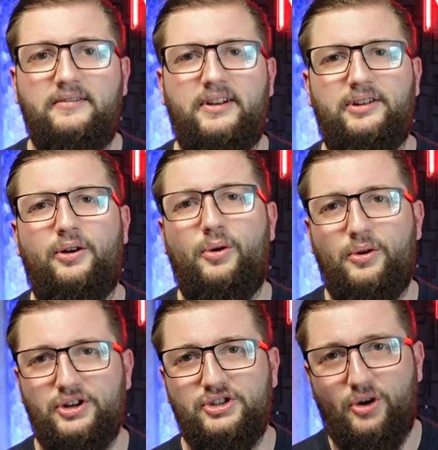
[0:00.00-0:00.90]
was auch
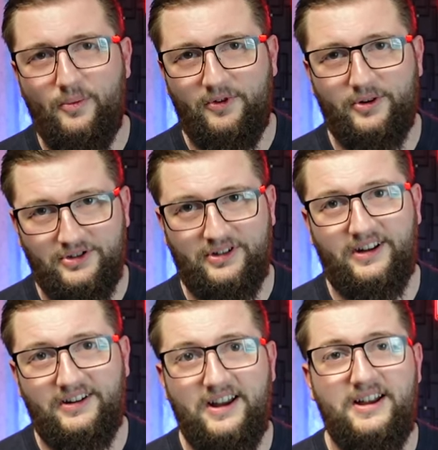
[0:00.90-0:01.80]
ohne Strom
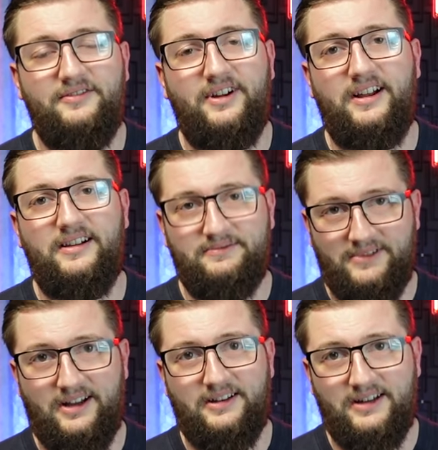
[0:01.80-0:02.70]
funktioniert, weil
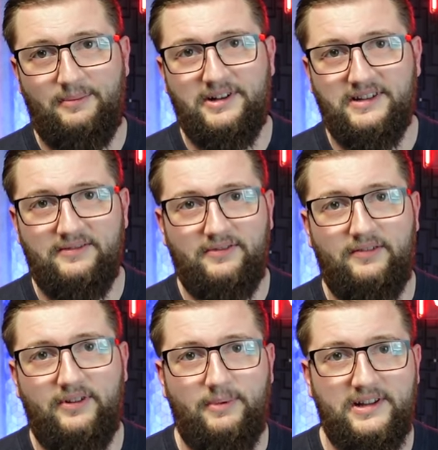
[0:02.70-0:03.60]
ja, damals hatten wir
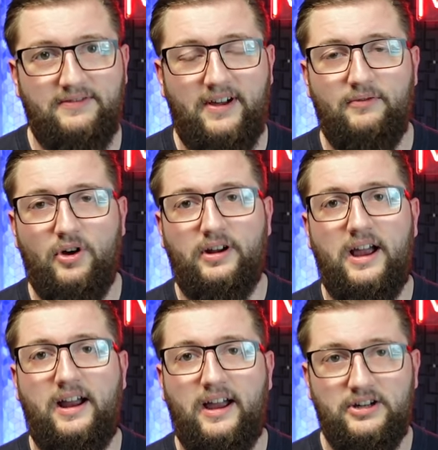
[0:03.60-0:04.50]
einfach mal zwei Wochen
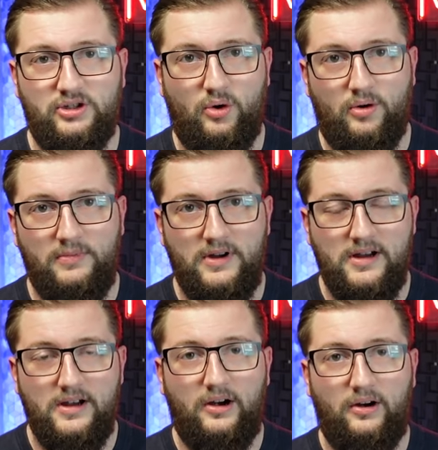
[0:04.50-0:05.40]
gar keinen Strom.
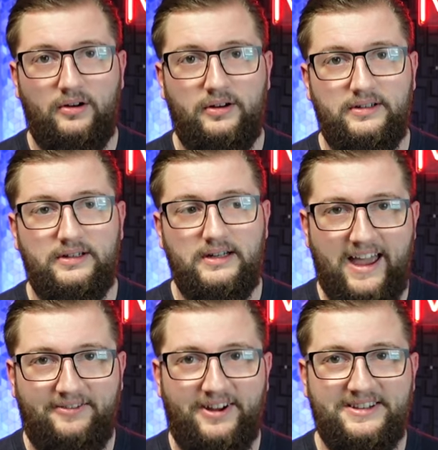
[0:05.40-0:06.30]
Und
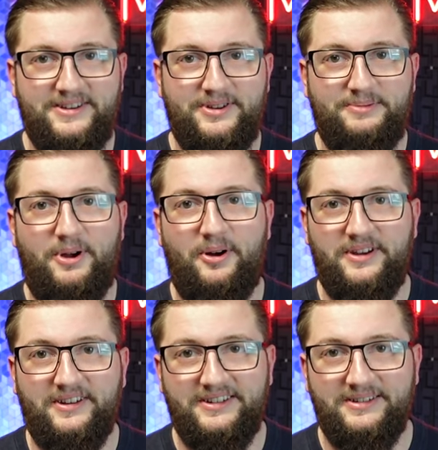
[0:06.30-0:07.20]
ich weiß nicht, wie es bei
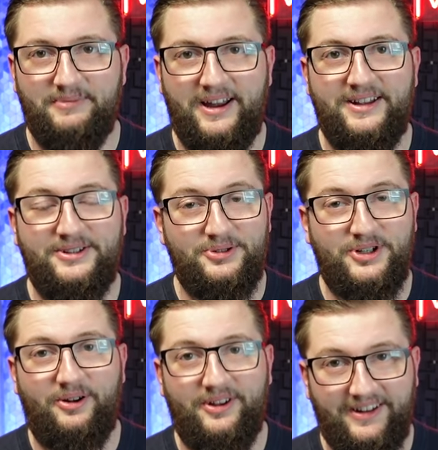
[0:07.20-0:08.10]
euch ist. Meine
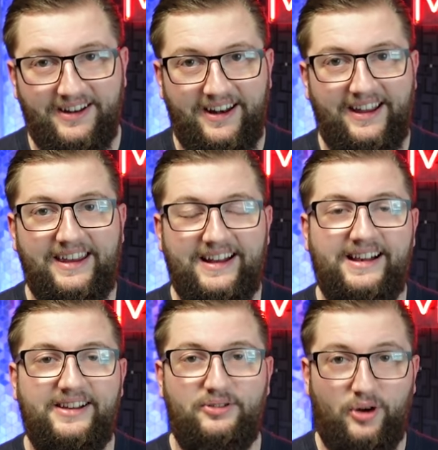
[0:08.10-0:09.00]
Zuschauer sind in der
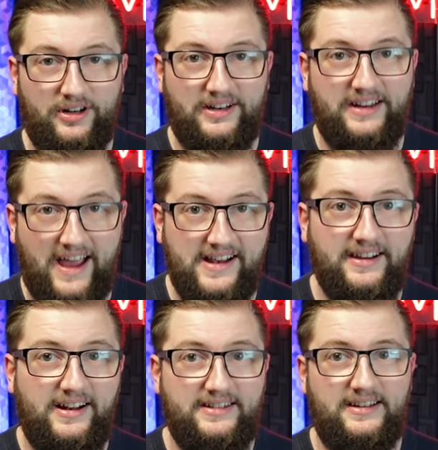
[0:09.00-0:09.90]
Regel deutlich
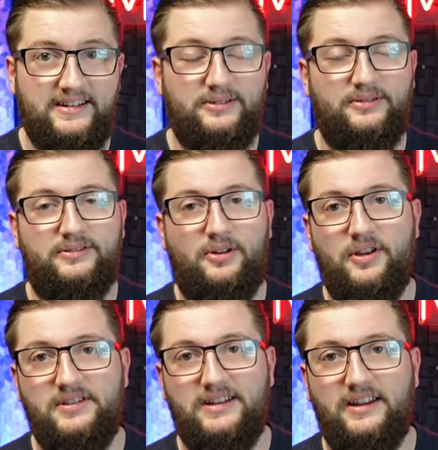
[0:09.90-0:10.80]
älter als ich und
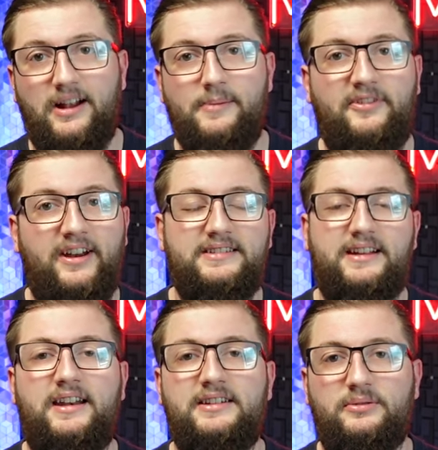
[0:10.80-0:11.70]
können es deshalb vielleicht
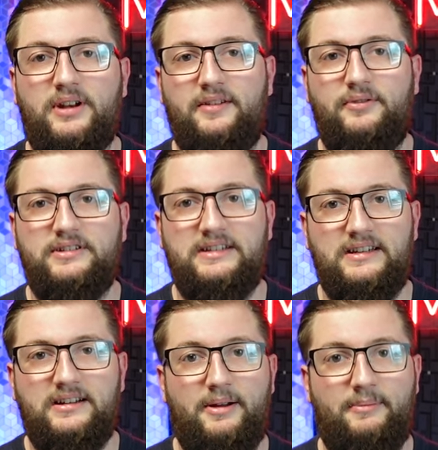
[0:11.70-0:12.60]
gar nicht so
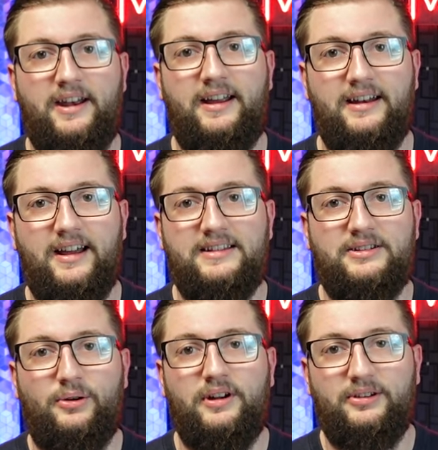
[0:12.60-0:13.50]
nachvollziehen. Aber in meiner
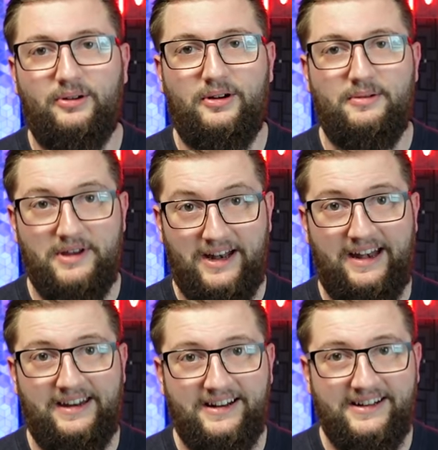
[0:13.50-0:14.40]
Generation, also
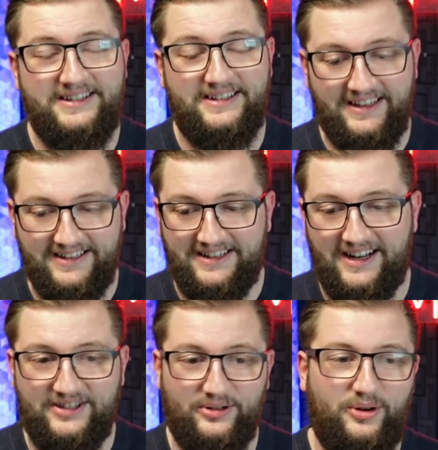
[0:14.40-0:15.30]
Millennials, ist es
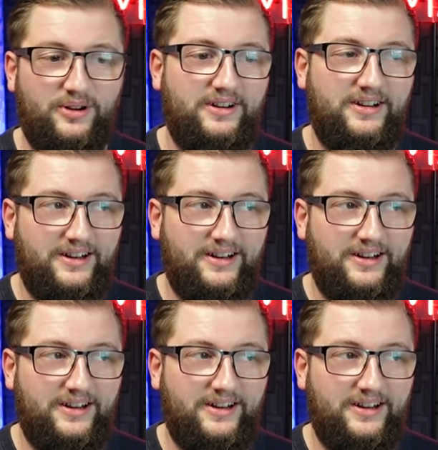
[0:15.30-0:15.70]
halt so,